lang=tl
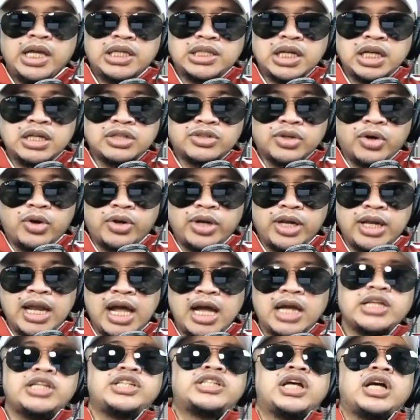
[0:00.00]
Isang sorry
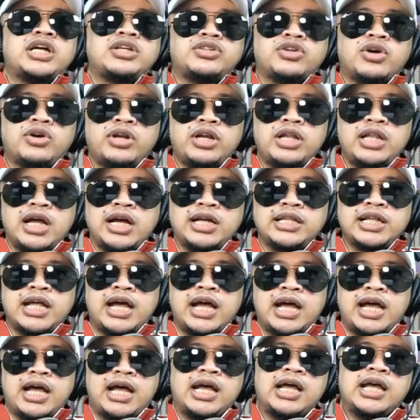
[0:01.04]
lang, isang sorry lang
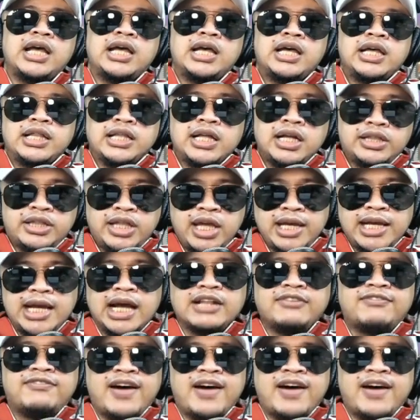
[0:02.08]
na nag-take